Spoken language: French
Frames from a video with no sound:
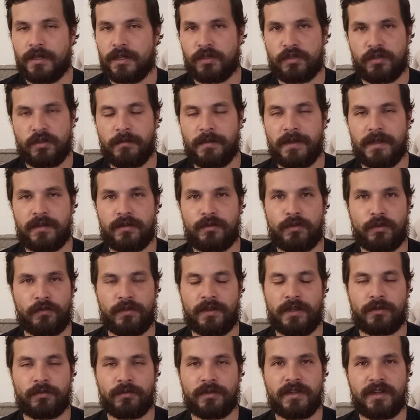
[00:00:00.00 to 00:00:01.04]
Je suis mec, tu
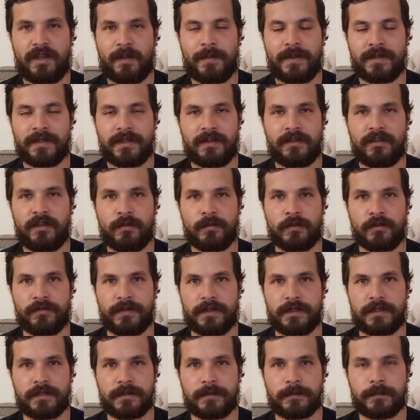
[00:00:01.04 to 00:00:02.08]
reviens à ton état basal d'homme en
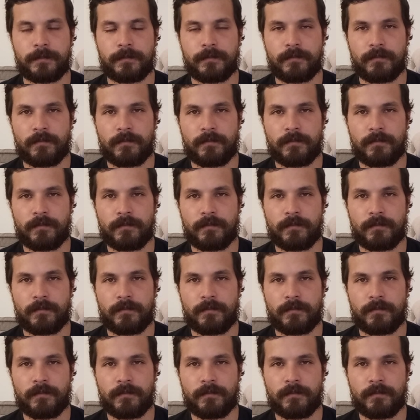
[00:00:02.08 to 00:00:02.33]
fait.